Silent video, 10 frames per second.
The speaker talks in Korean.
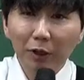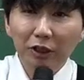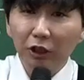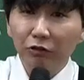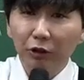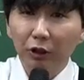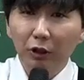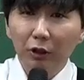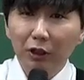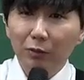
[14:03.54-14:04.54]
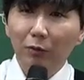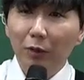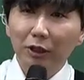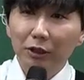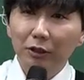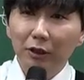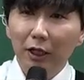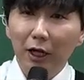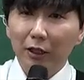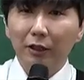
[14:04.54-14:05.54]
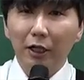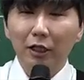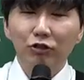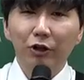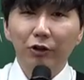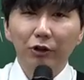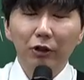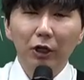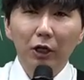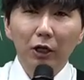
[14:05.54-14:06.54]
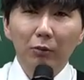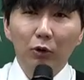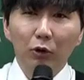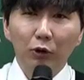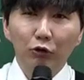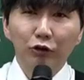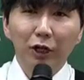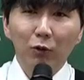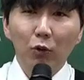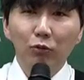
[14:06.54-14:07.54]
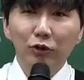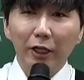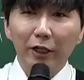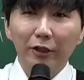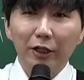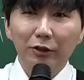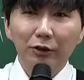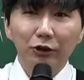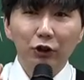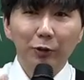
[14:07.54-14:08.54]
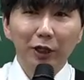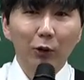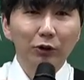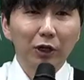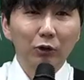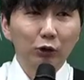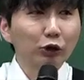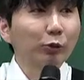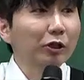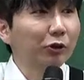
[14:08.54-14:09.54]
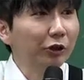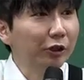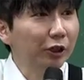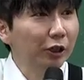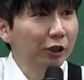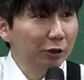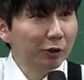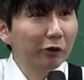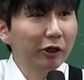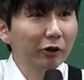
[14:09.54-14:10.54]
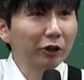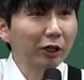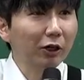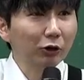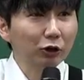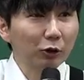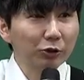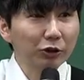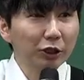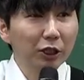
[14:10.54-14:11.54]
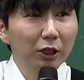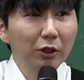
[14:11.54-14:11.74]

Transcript: 방식이고요. 이 번 방식은 아니다. 이 중에서 뭐 우리가 공부 안 한 데서 시험에 나오더라도 어쩔 수 없다. 그거는 지금 상황이 그러니까 어쩔 수 없으니